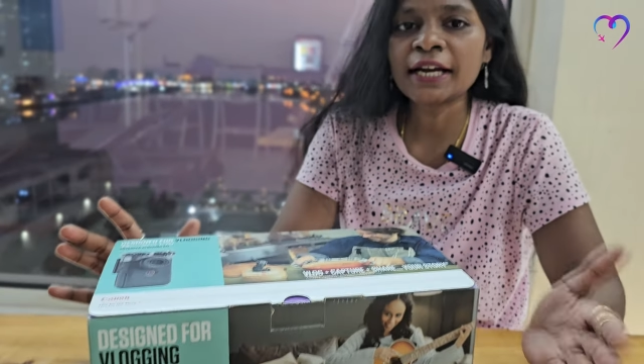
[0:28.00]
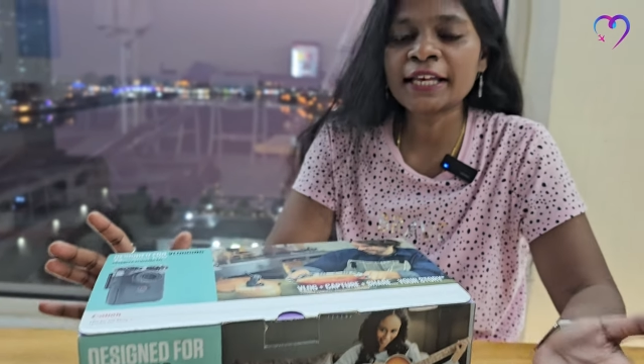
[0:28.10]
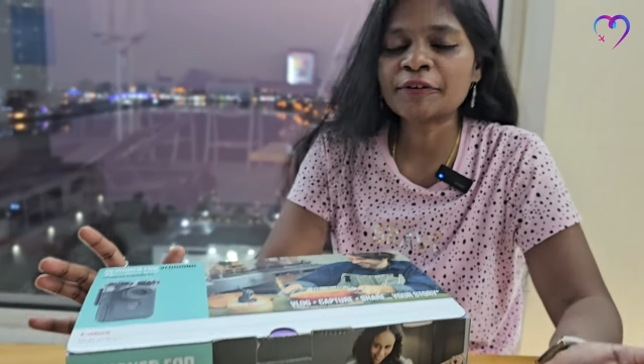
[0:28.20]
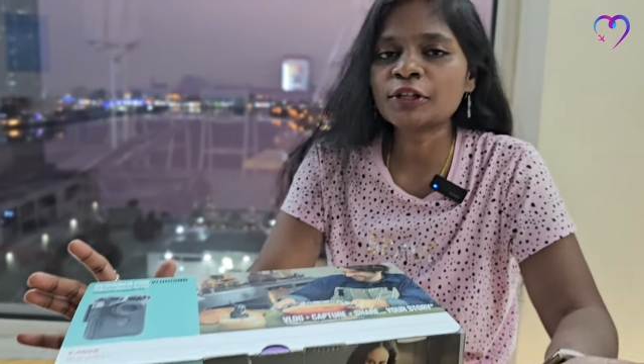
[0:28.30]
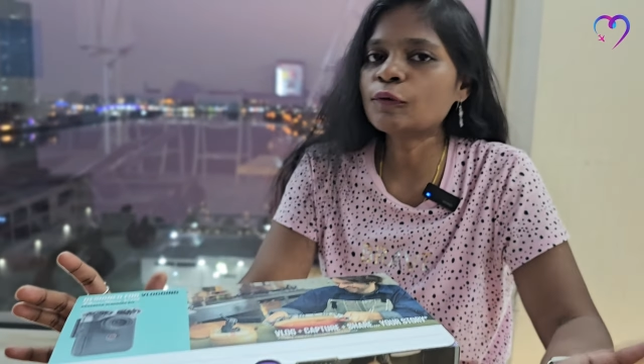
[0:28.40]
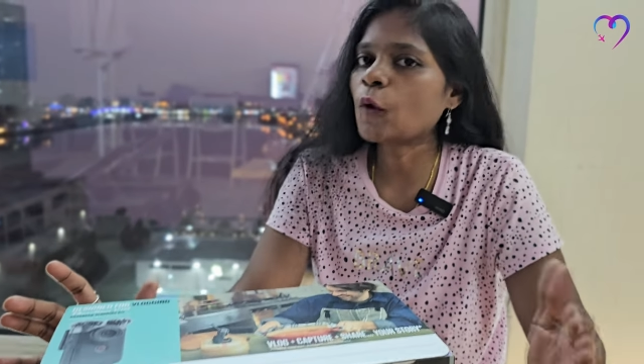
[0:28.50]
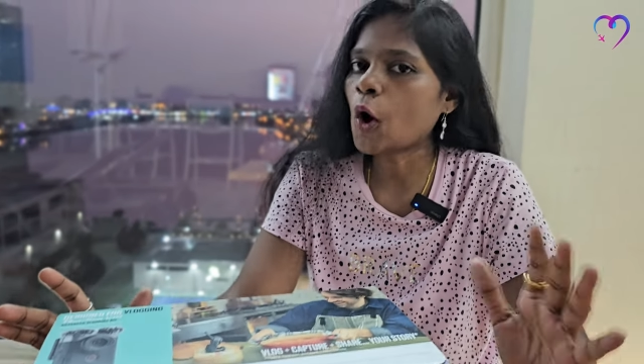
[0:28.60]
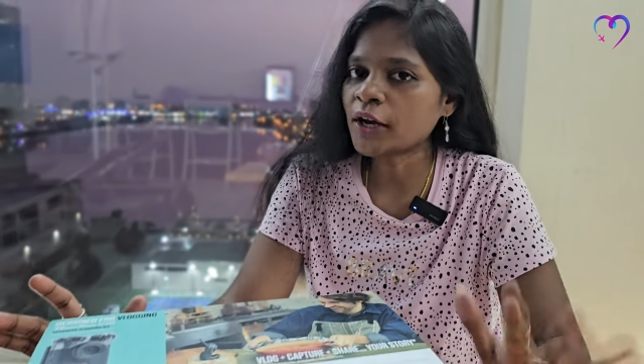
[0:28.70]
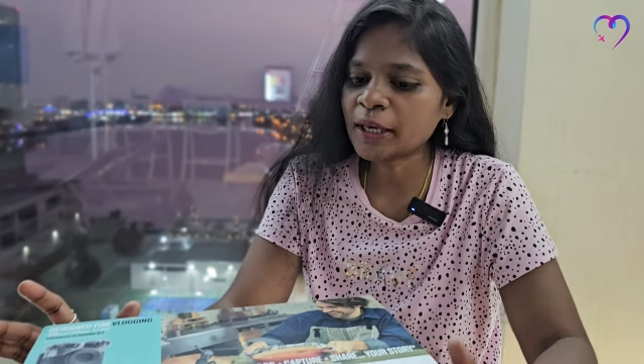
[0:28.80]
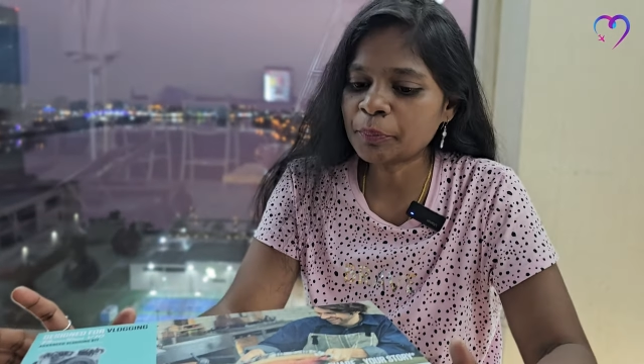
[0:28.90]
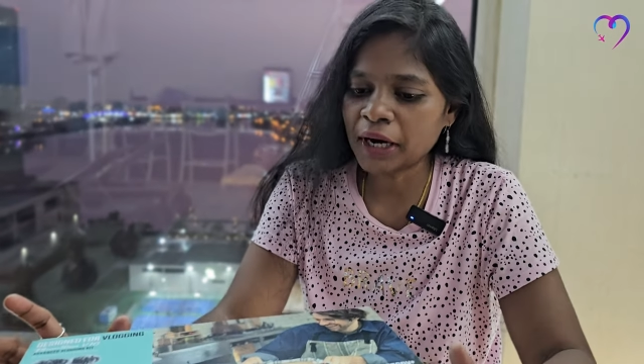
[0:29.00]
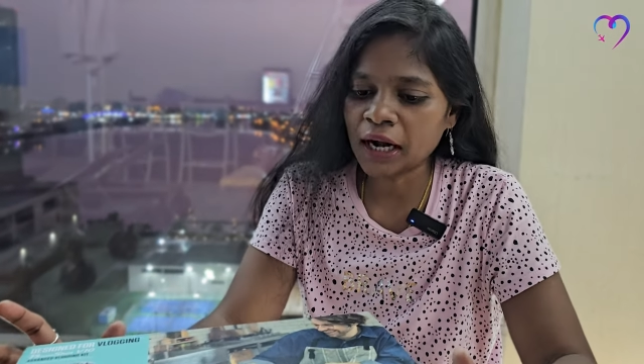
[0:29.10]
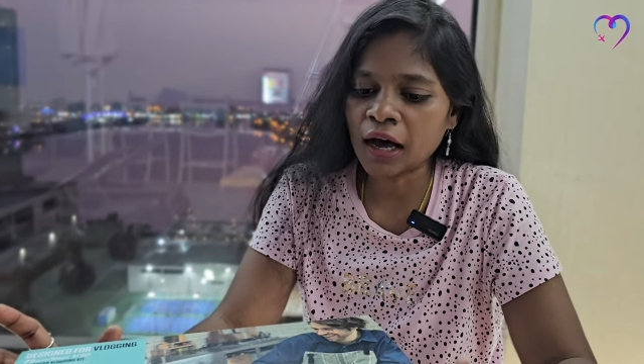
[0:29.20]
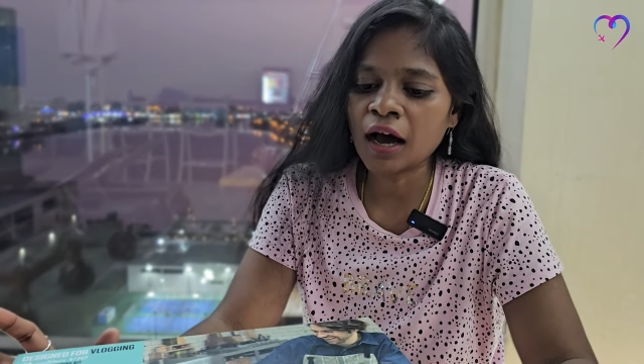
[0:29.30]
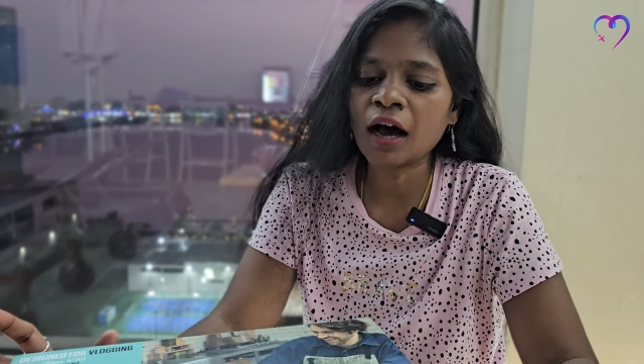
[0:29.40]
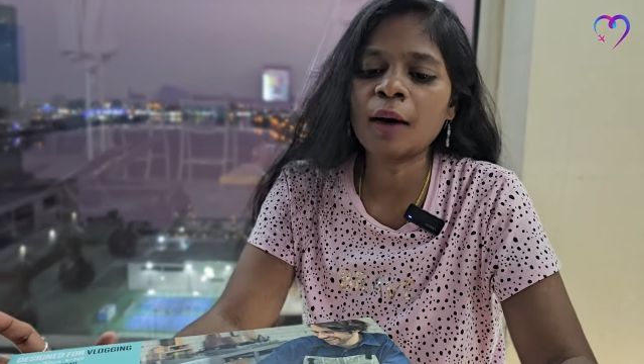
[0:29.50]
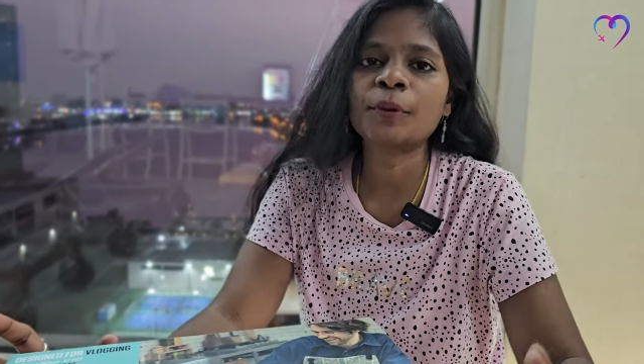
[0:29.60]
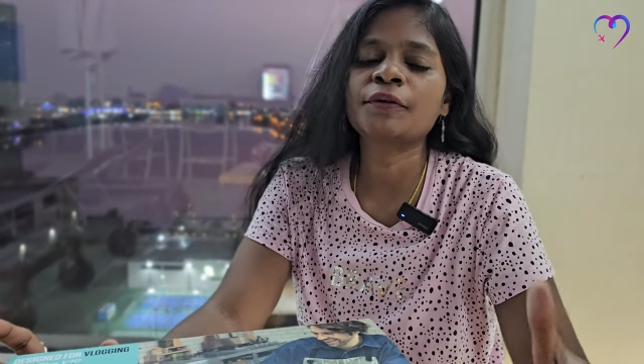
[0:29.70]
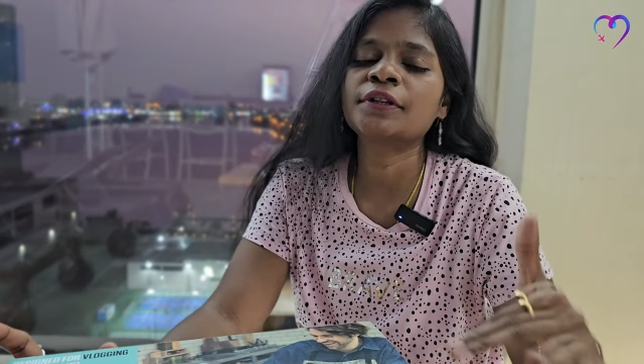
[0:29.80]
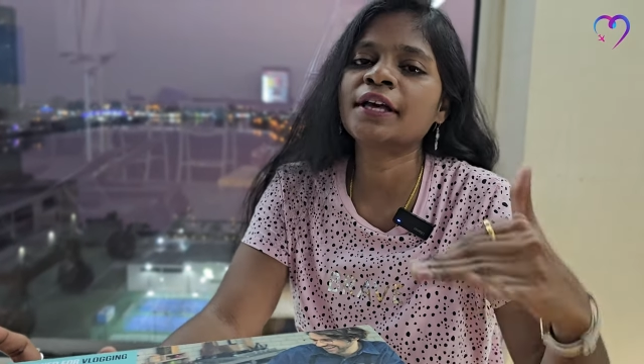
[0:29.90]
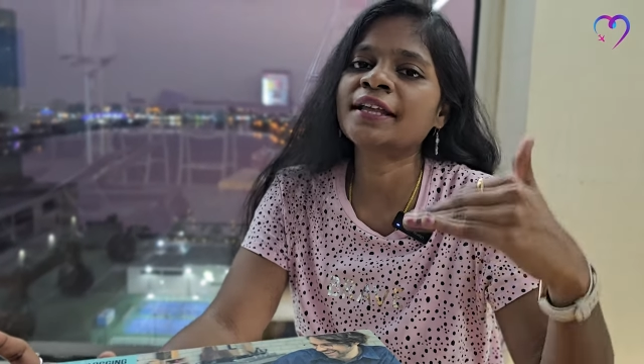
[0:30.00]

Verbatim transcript: இதில் நீங்கள் வந்து விளாகிங் பண்ணலாம் அப்புறம் வந்து